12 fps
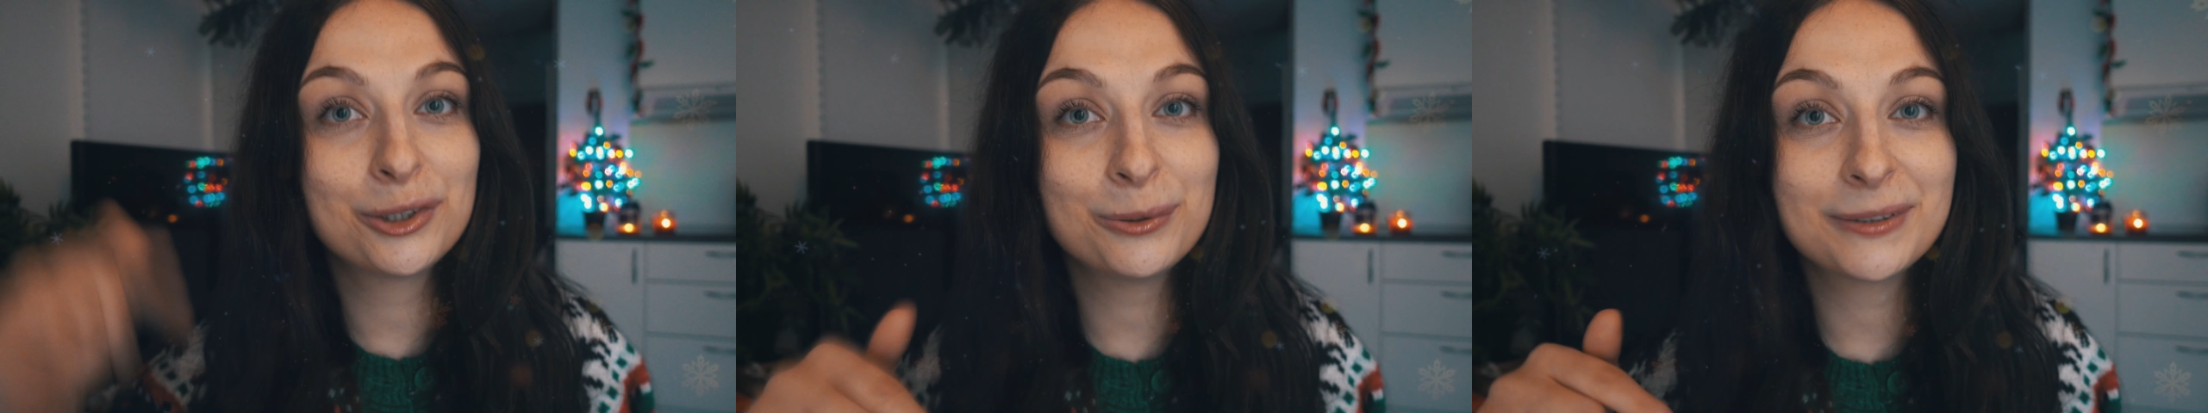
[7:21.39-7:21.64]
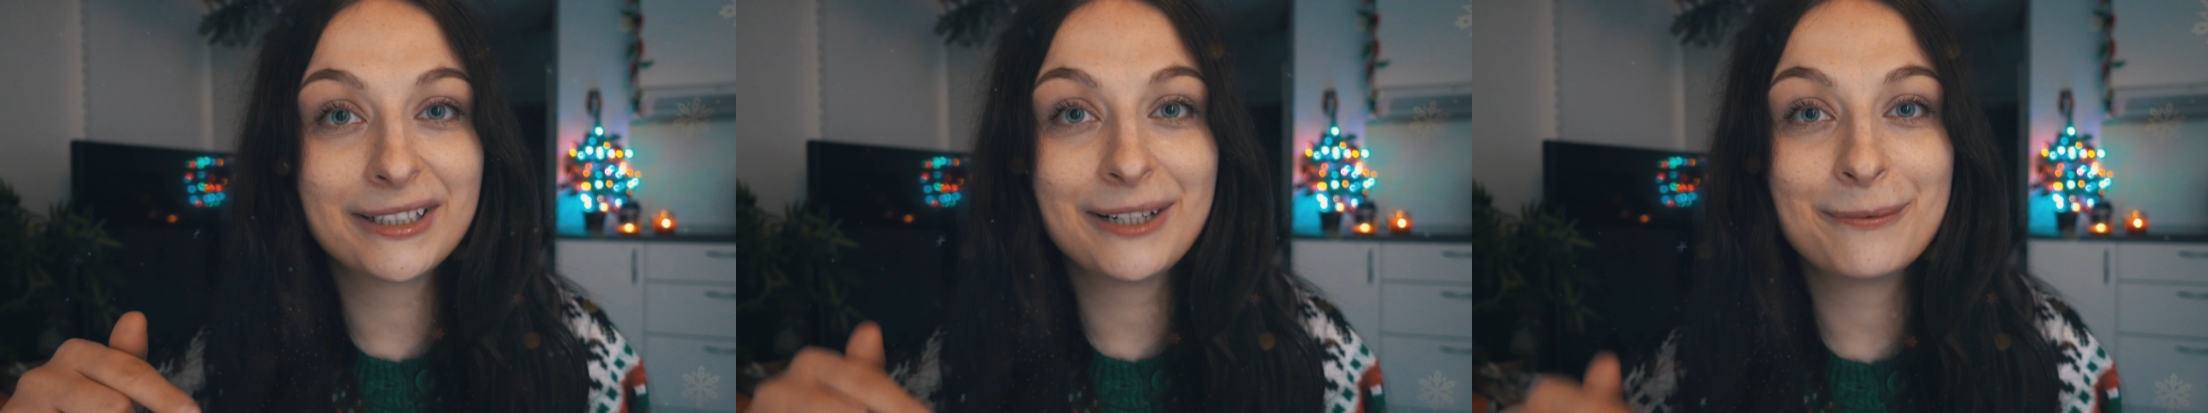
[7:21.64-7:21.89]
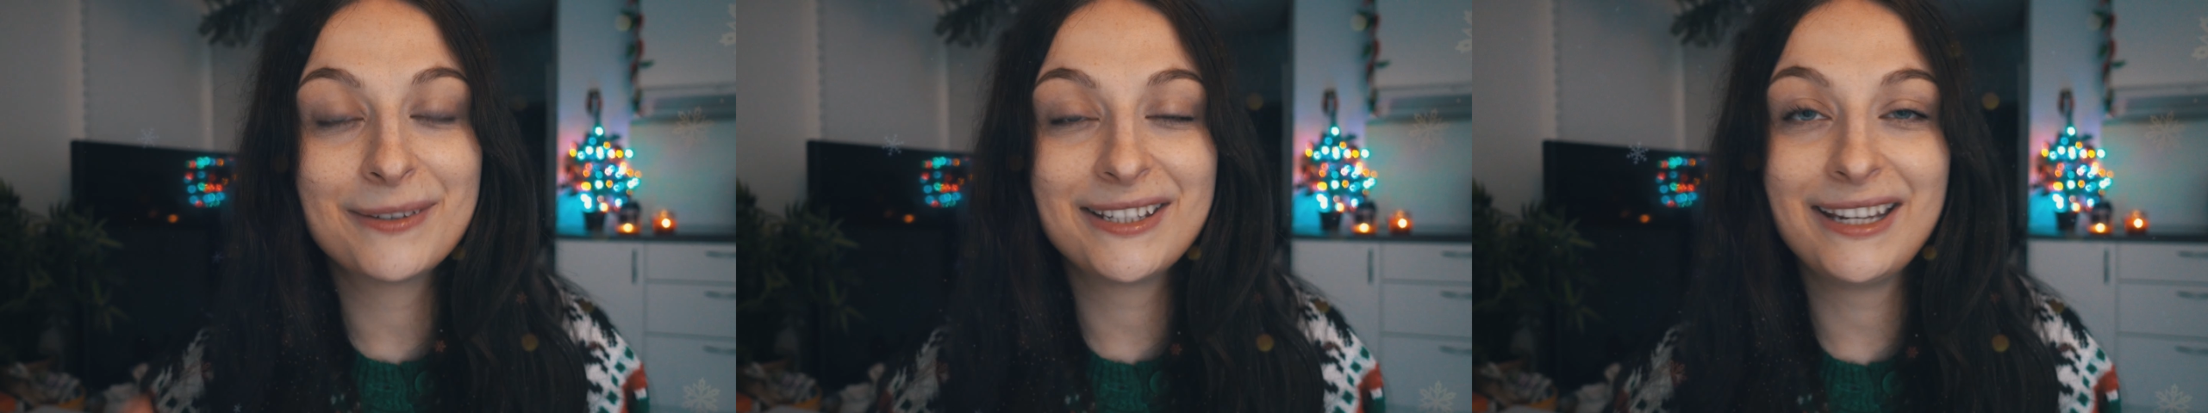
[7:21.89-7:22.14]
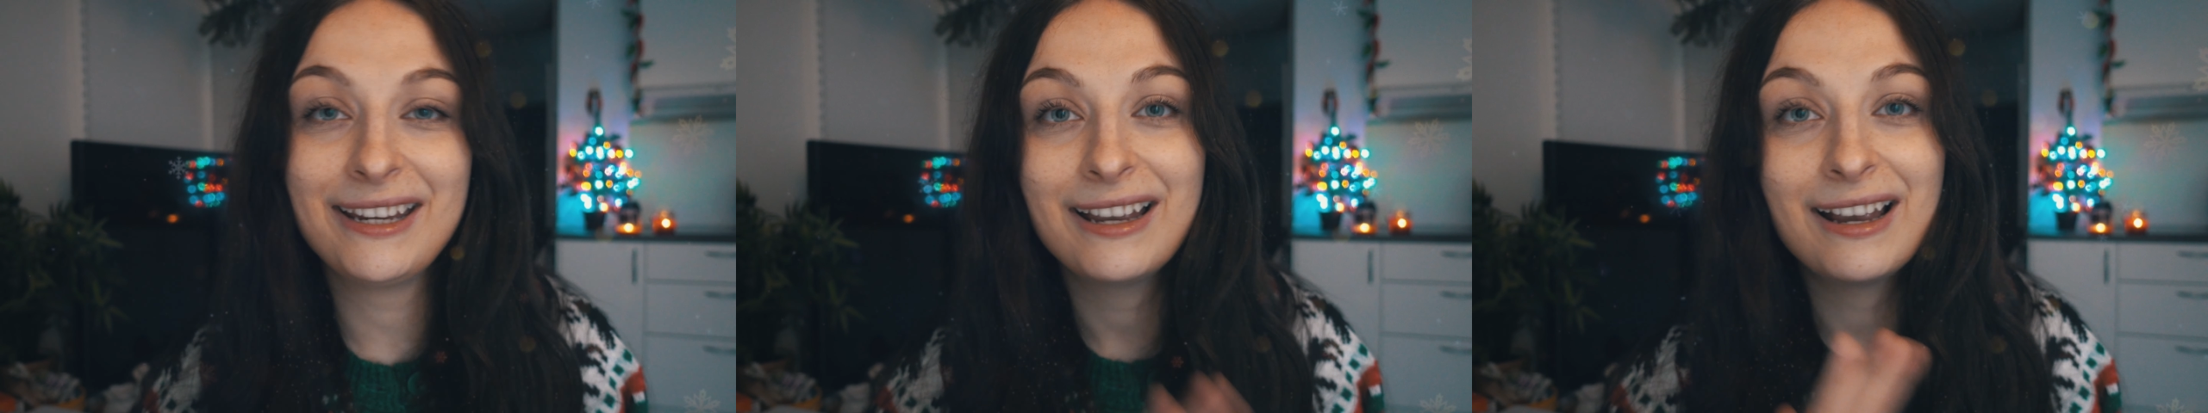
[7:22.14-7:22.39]

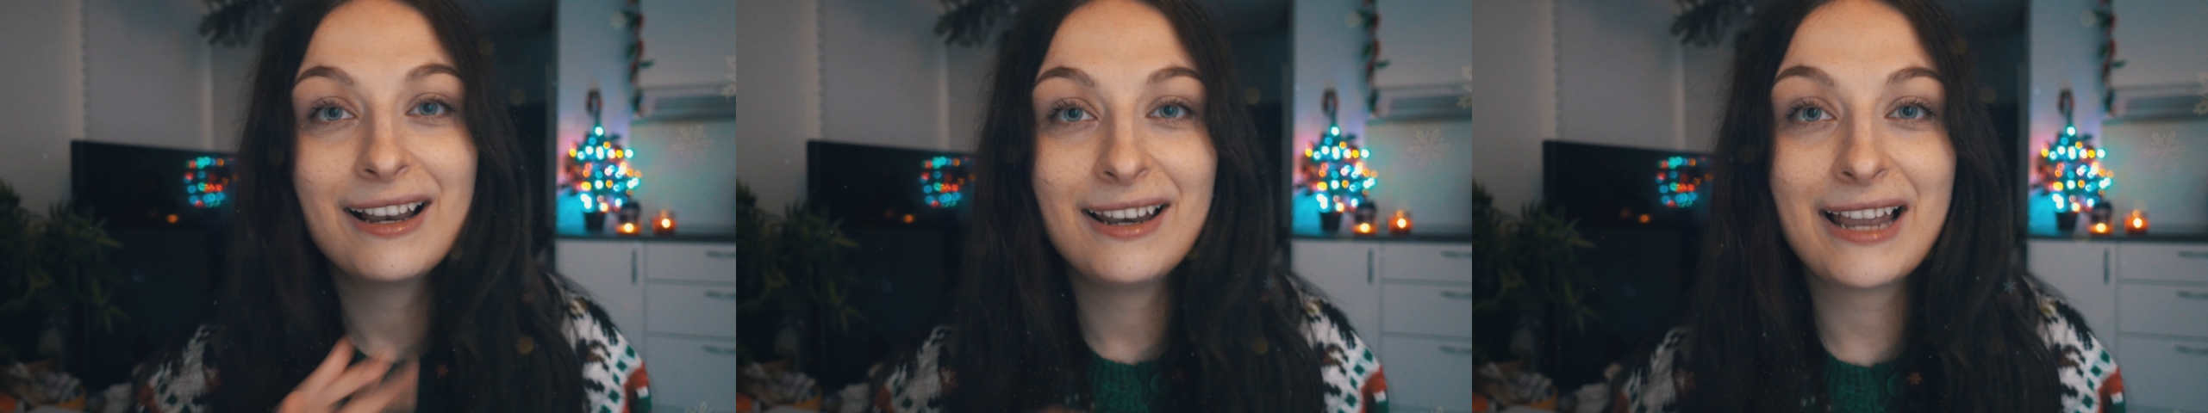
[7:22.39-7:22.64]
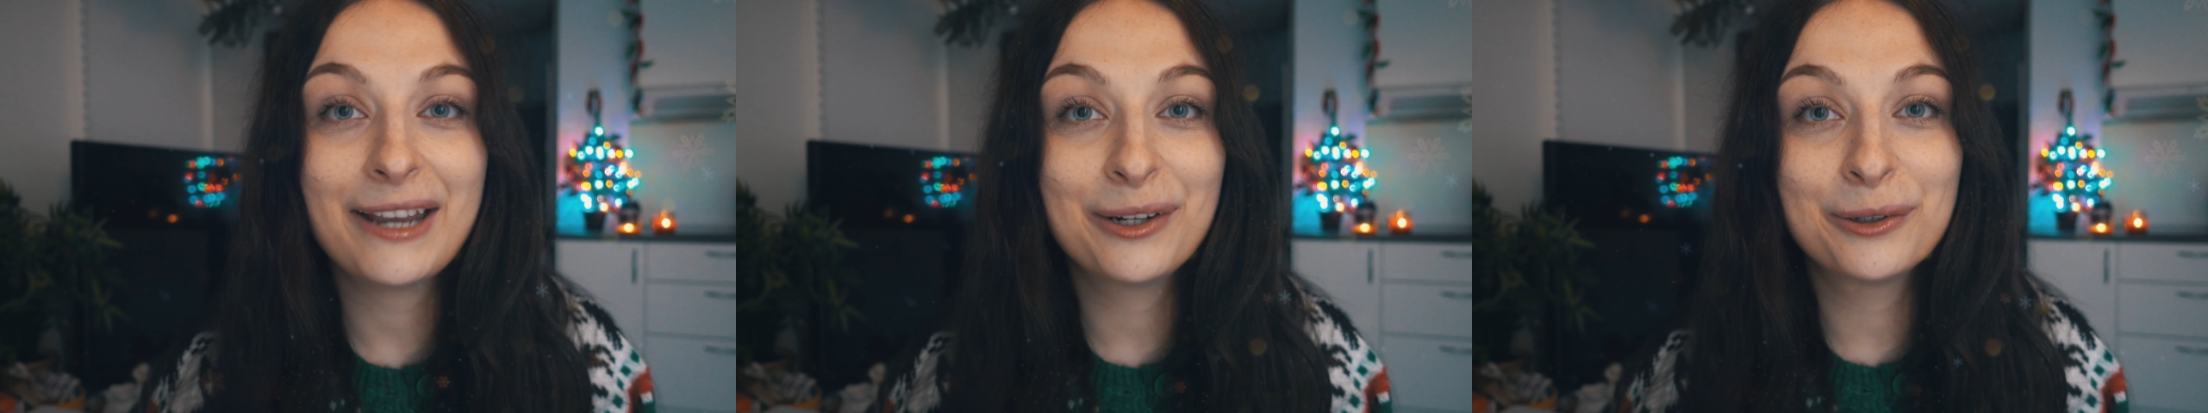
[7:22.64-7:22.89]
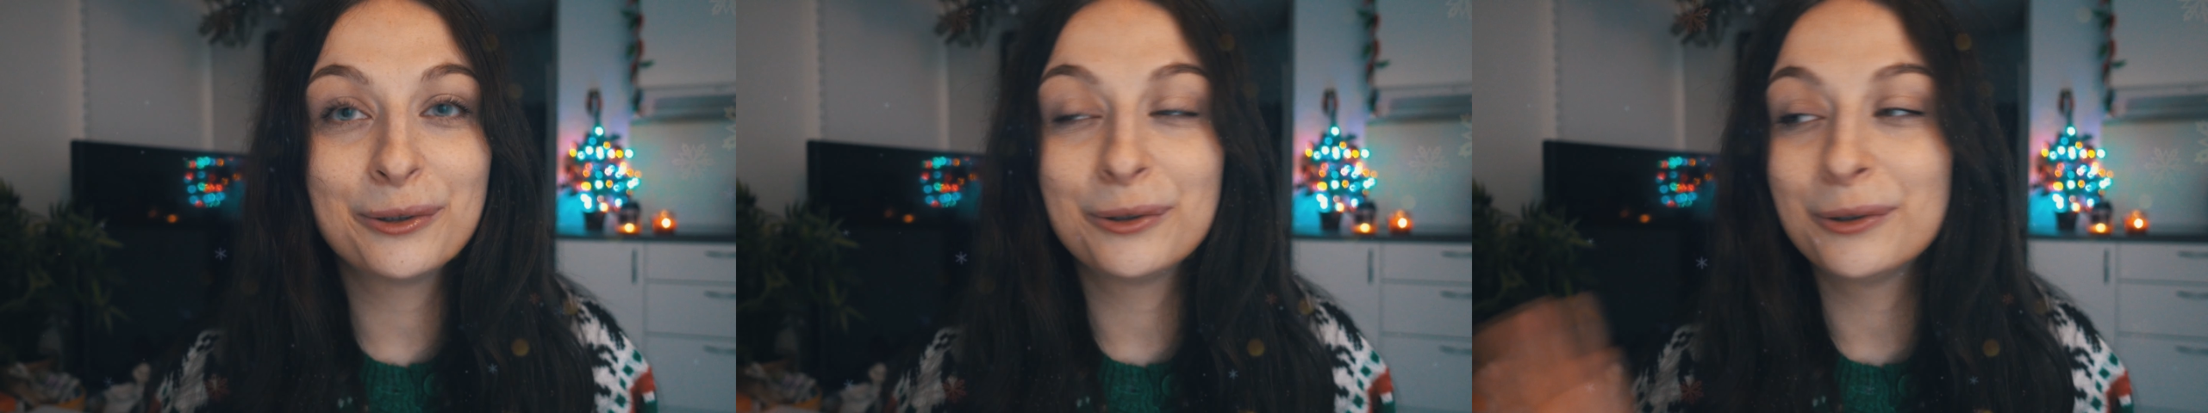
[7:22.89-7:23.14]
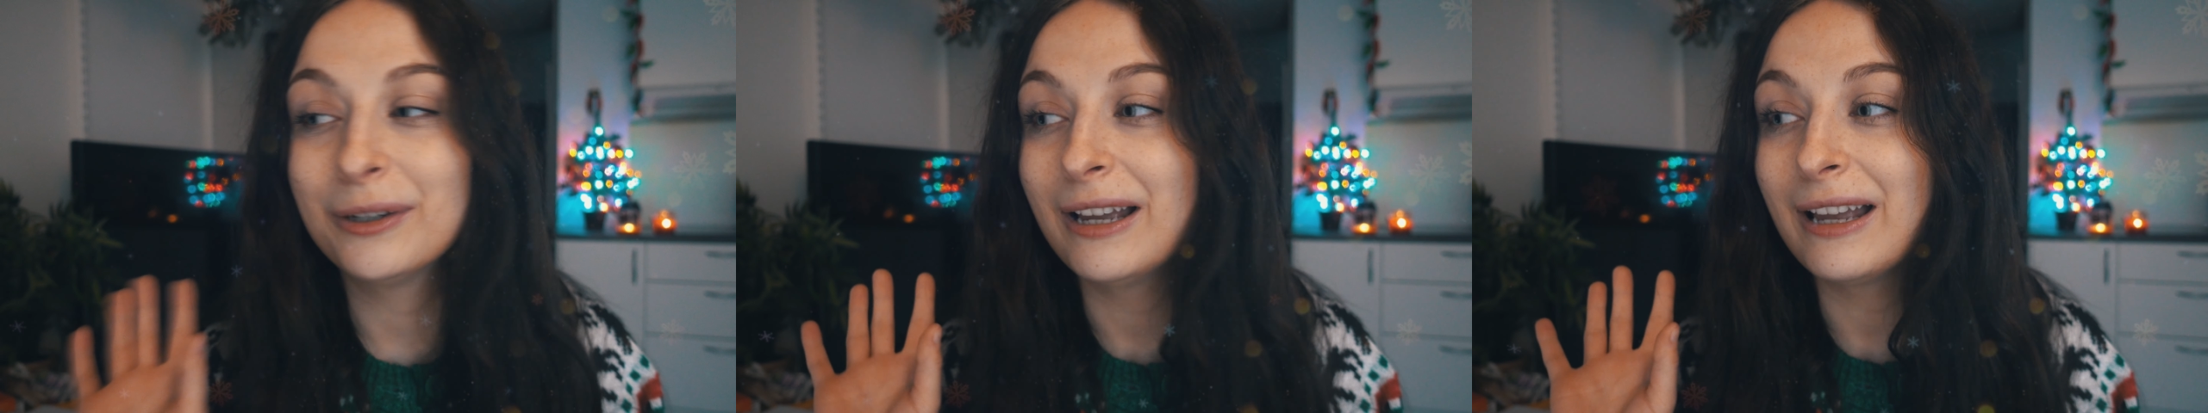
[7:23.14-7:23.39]
subskrypcji,
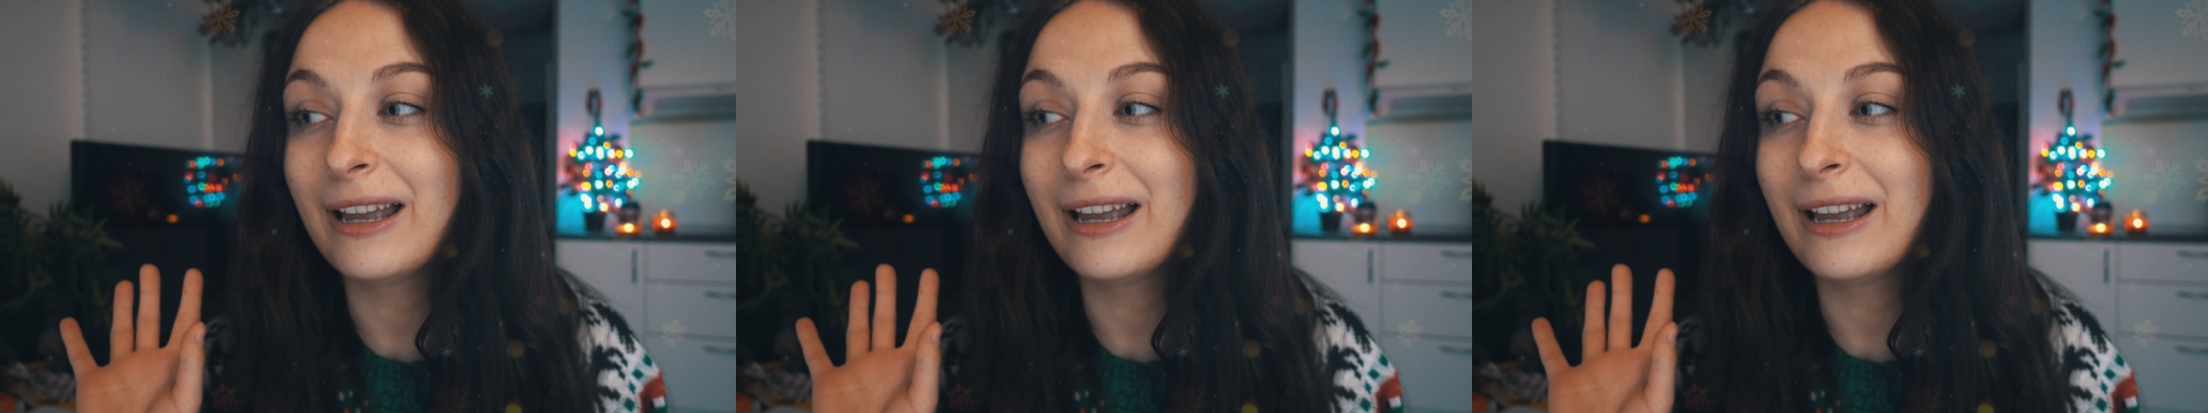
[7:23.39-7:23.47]
lajku,